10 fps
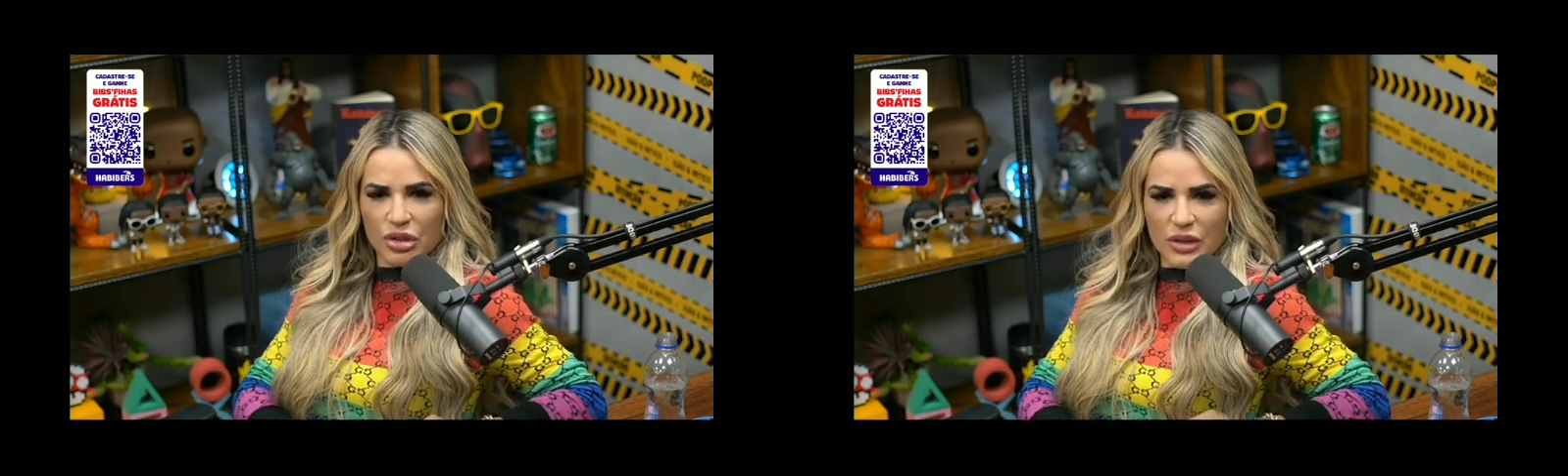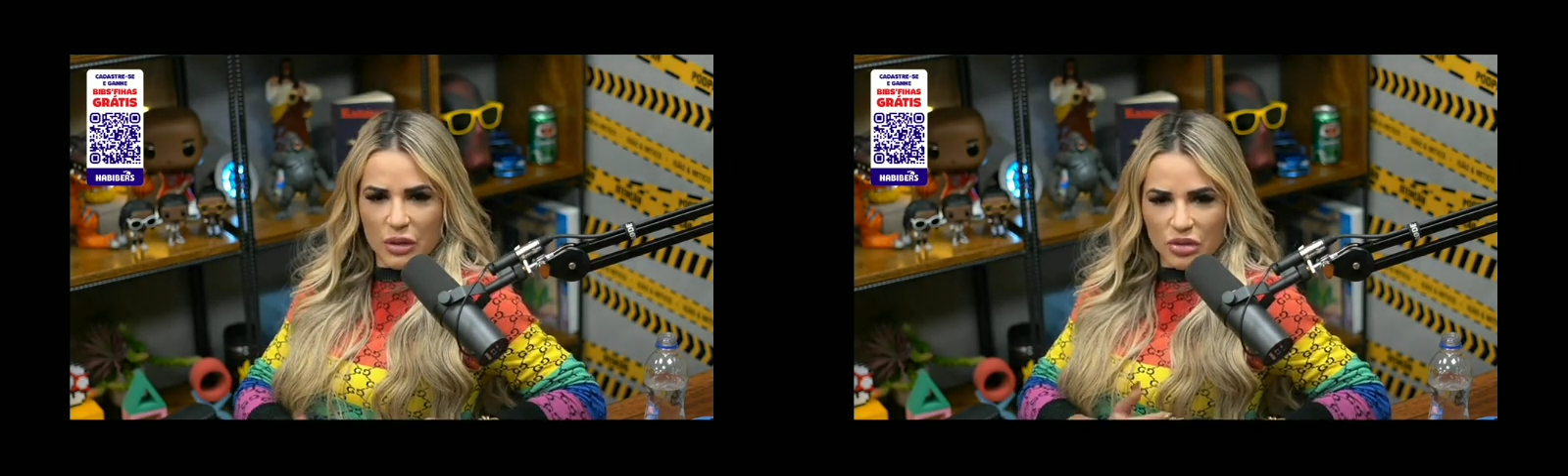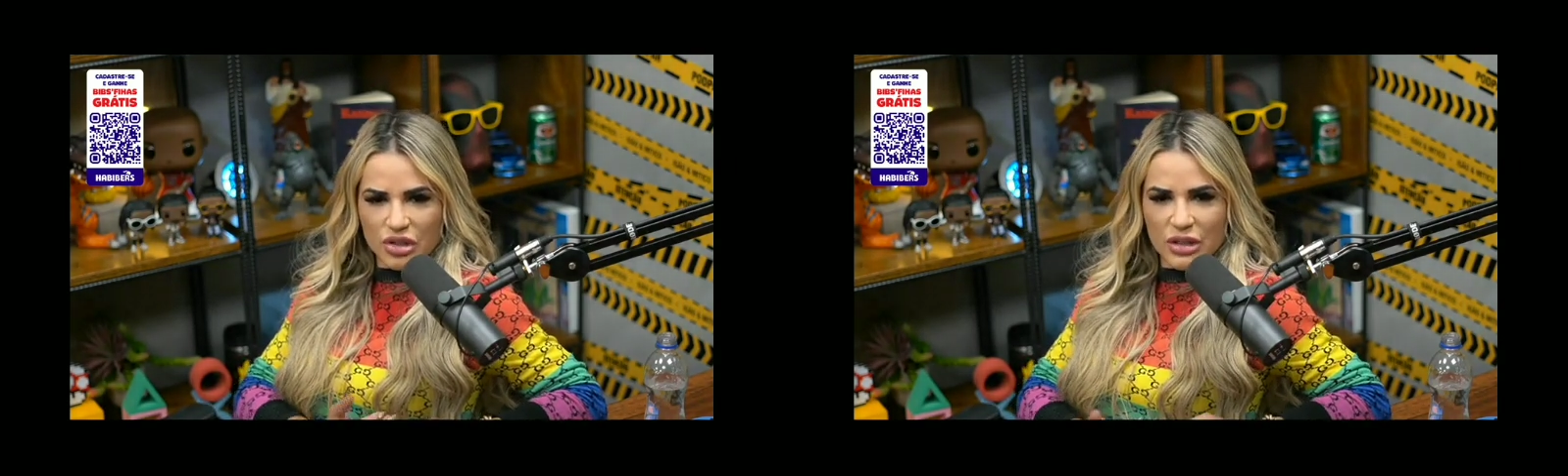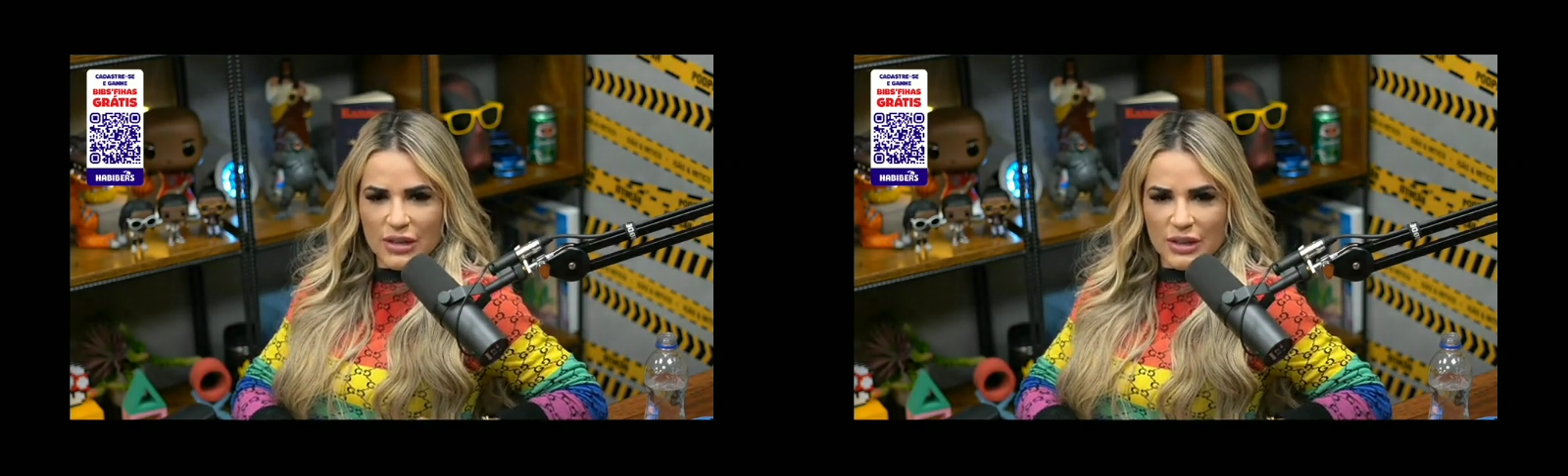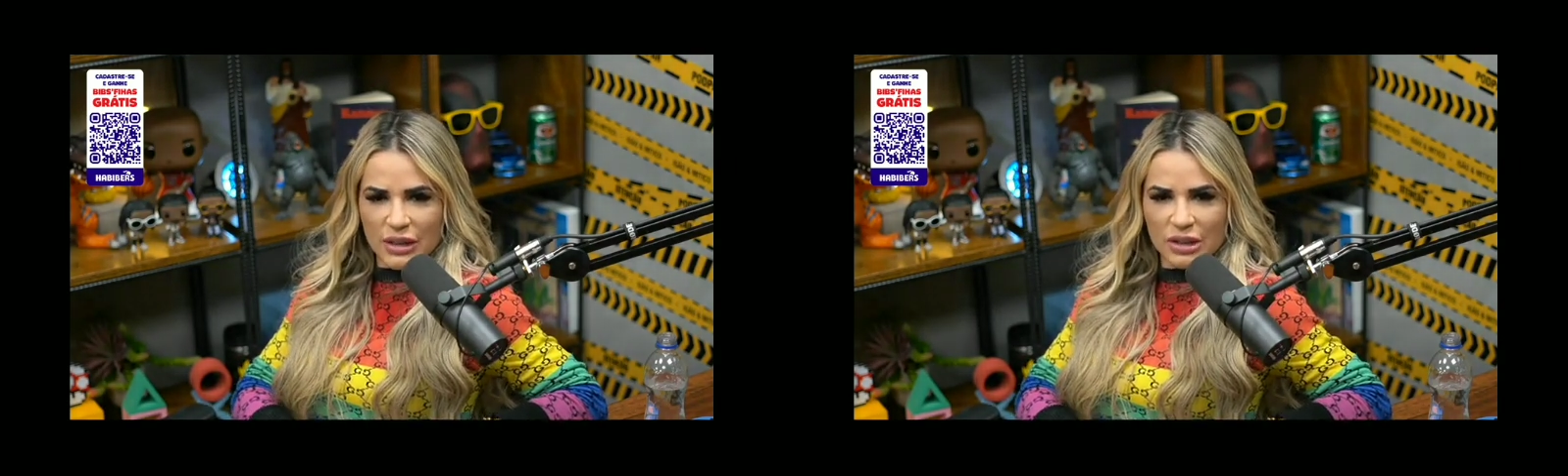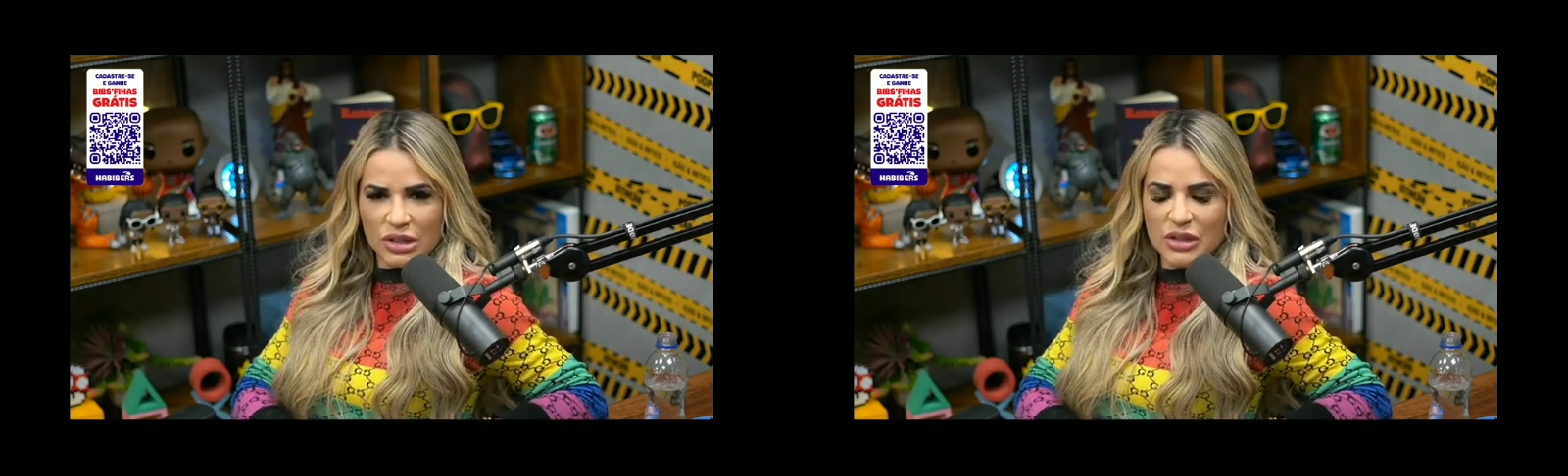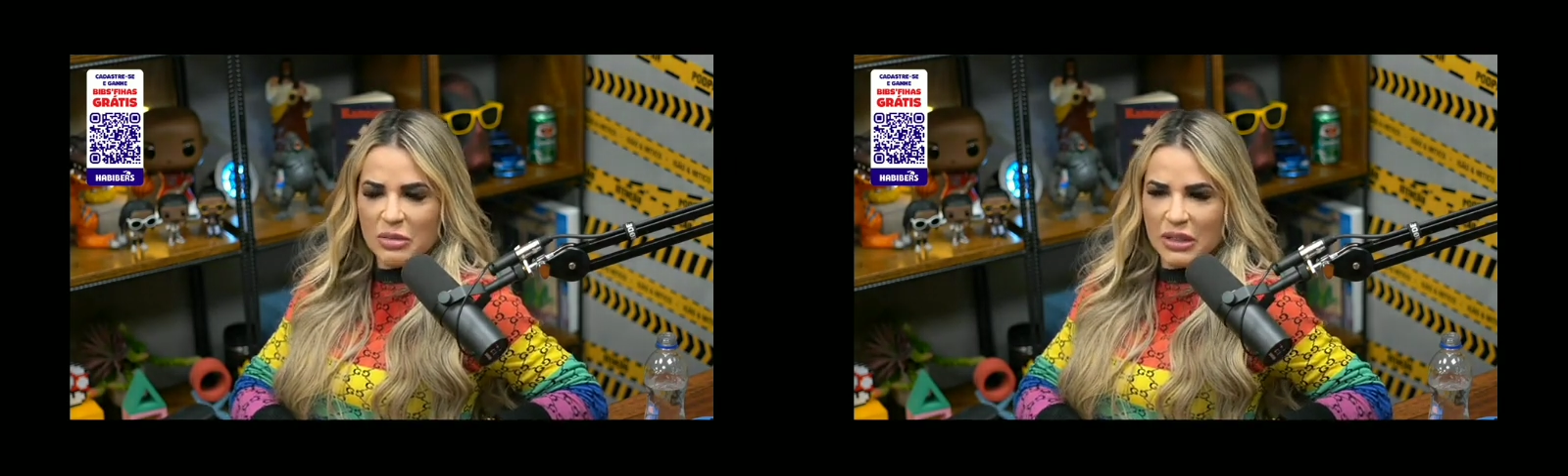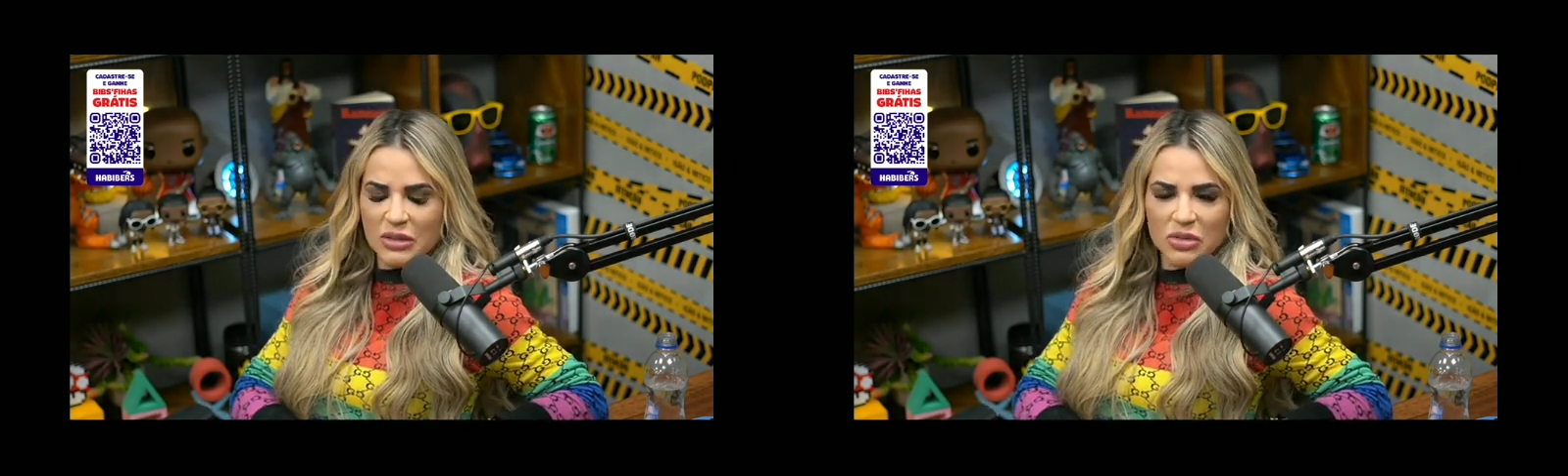de cinco dias
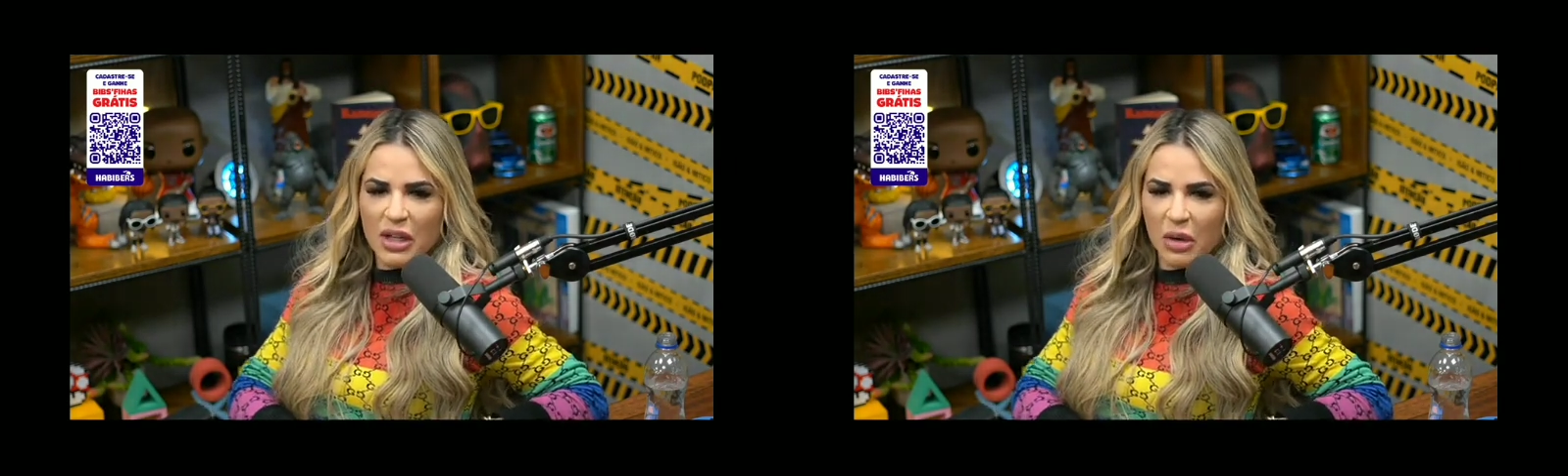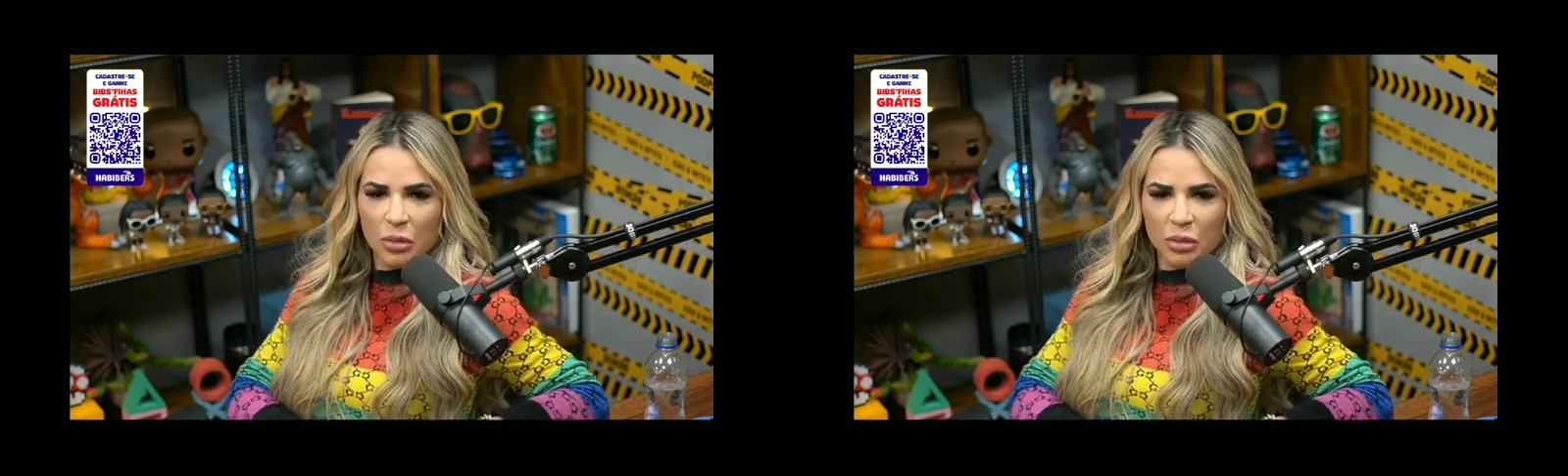antes, mas não sei